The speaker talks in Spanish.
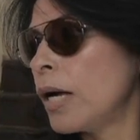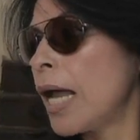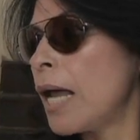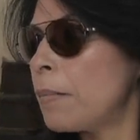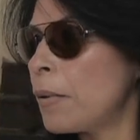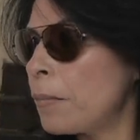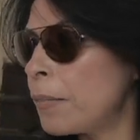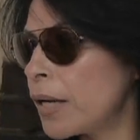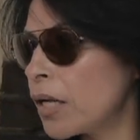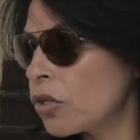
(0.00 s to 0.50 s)

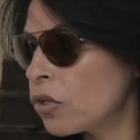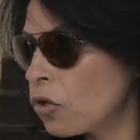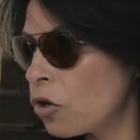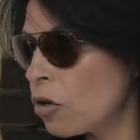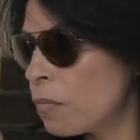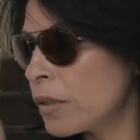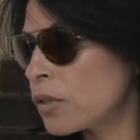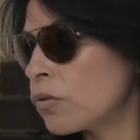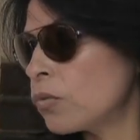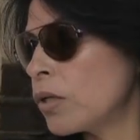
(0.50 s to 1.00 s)
El papelito no
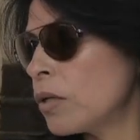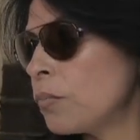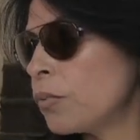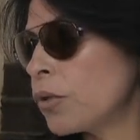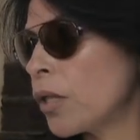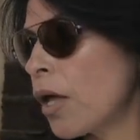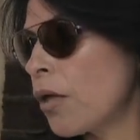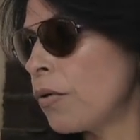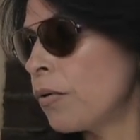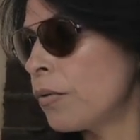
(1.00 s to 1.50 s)
lo pasó un
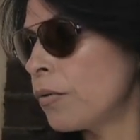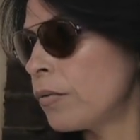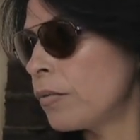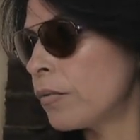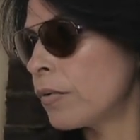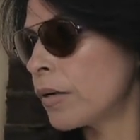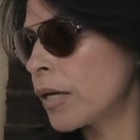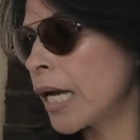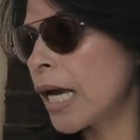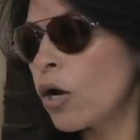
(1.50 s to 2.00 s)
diputado,
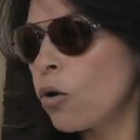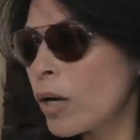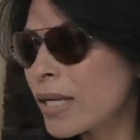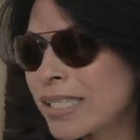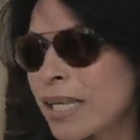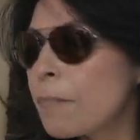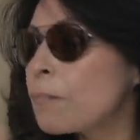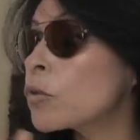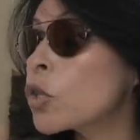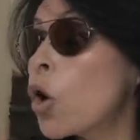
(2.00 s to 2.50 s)
que no
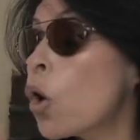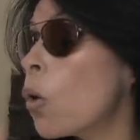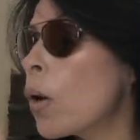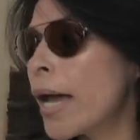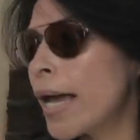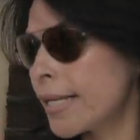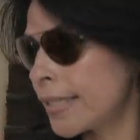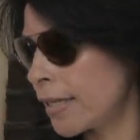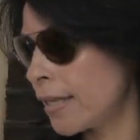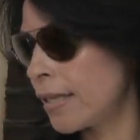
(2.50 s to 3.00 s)
aceptó
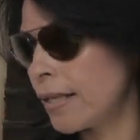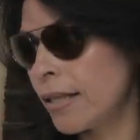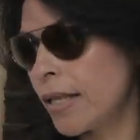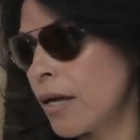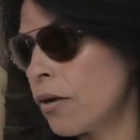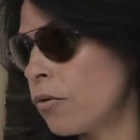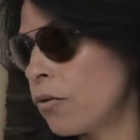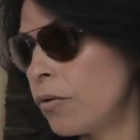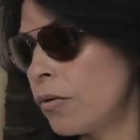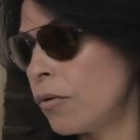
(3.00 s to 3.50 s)
ese
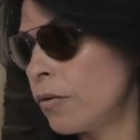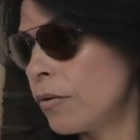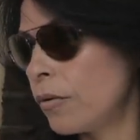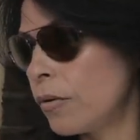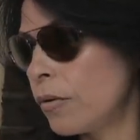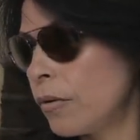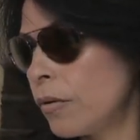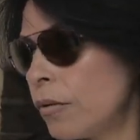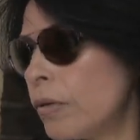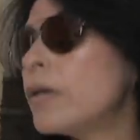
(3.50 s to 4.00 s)
dinero.
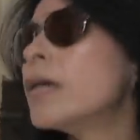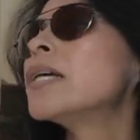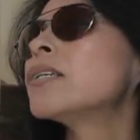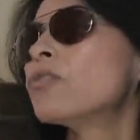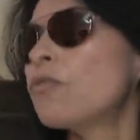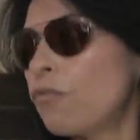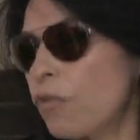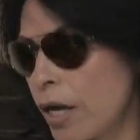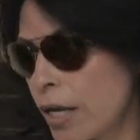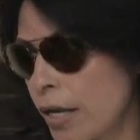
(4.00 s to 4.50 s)
¿Eso fue ayer?
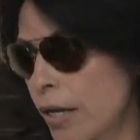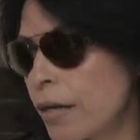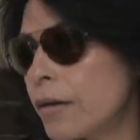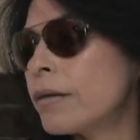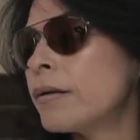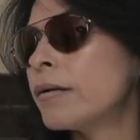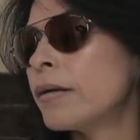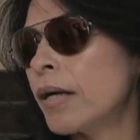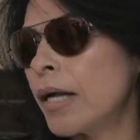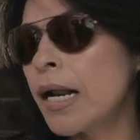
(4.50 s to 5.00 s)
Eso fue ayer,
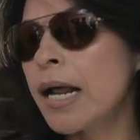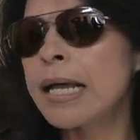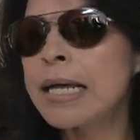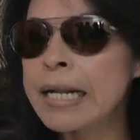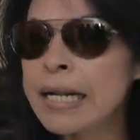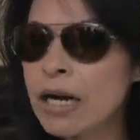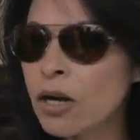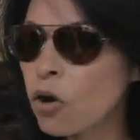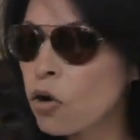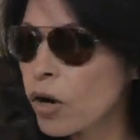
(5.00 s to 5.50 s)
ahí
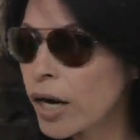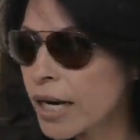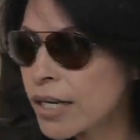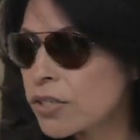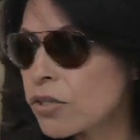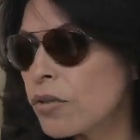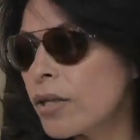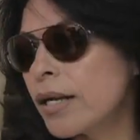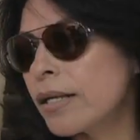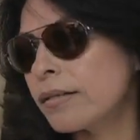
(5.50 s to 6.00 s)
en el
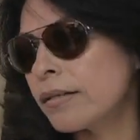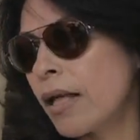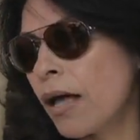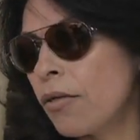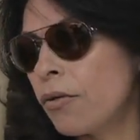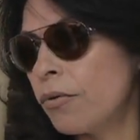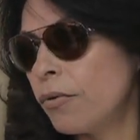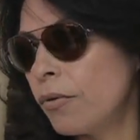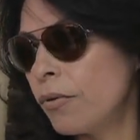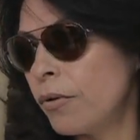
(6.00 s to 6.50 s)
Congreso del
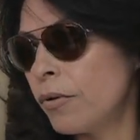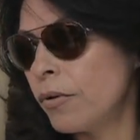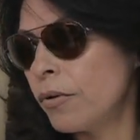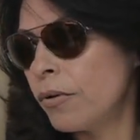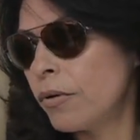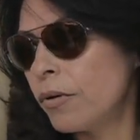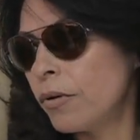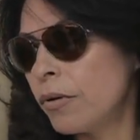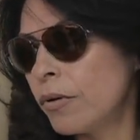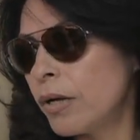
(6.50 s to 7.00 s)
Estado.
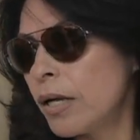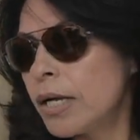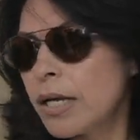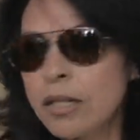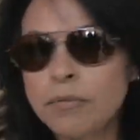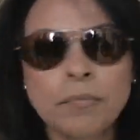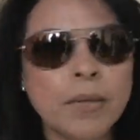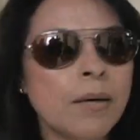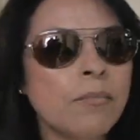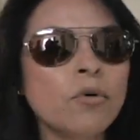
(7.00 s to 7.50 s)

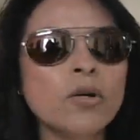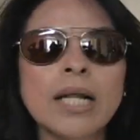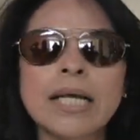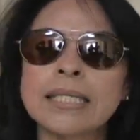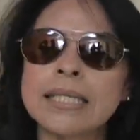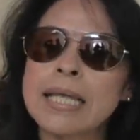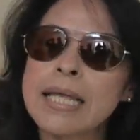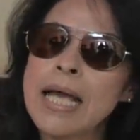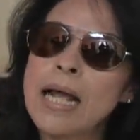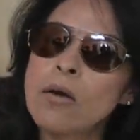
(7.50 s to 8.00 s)
Vimos la
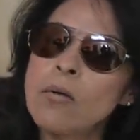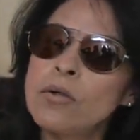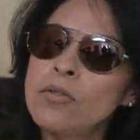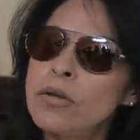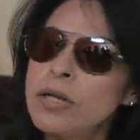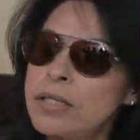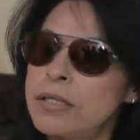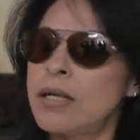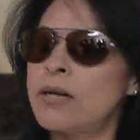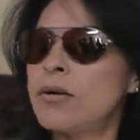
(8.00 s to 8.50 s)
señal
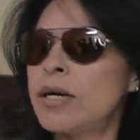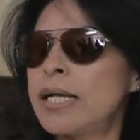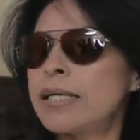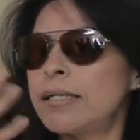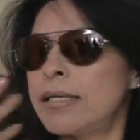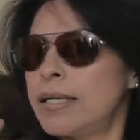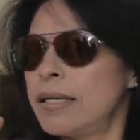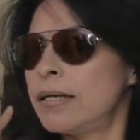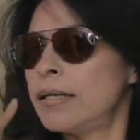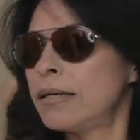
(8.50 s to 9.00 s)
cuando le hicieron
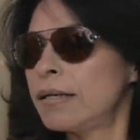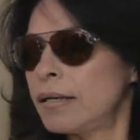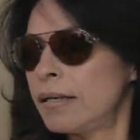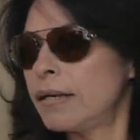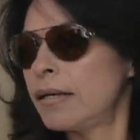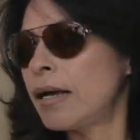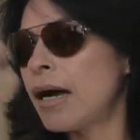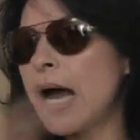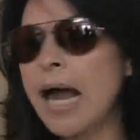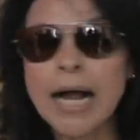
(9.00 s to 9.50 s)
así,
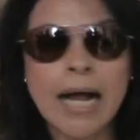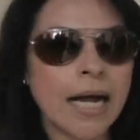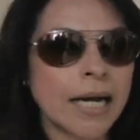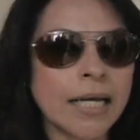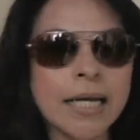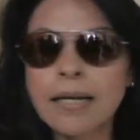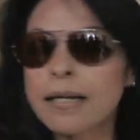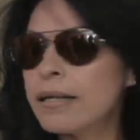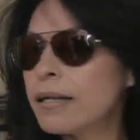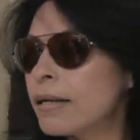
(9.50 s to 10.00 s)
a
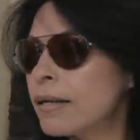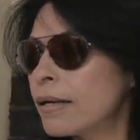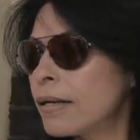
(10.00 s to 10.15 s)
Karim,